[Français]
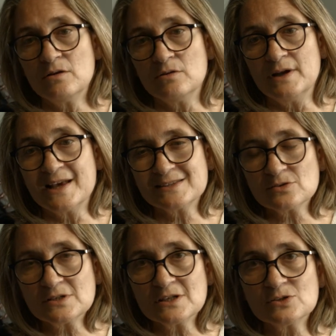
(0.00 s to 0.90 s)
euh, la
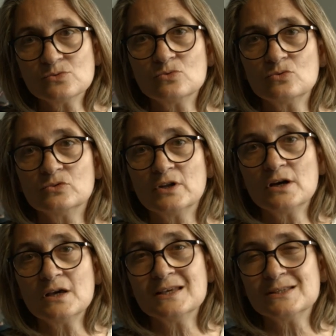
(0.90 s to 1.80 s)
sensation qu'on
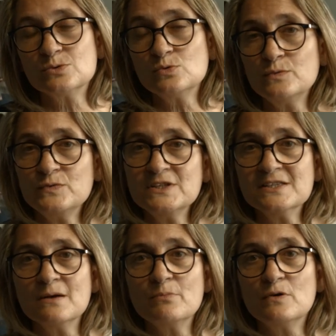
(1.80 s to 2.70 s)
a est
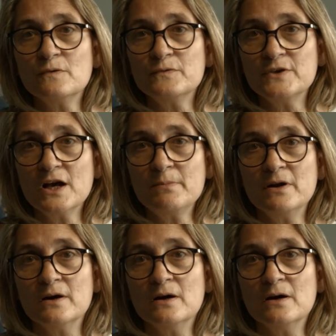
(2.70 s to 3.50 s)
suffisamment fiable